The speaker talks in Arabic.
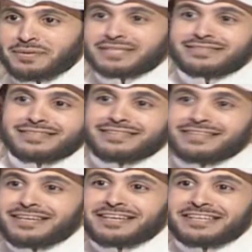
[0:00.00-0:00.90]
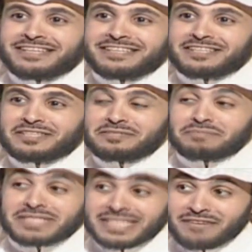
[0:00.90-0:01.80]
ابعد آه،
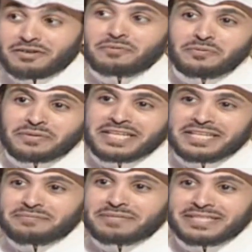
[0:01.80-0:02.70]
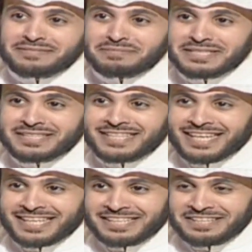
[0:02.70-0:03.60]
مسافة ممكنة من من
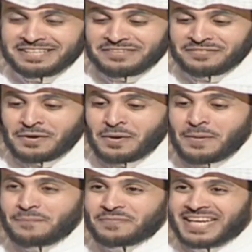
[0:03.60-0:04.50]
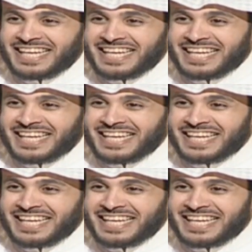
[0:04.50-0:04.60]
داخل الضيف خذ راحتك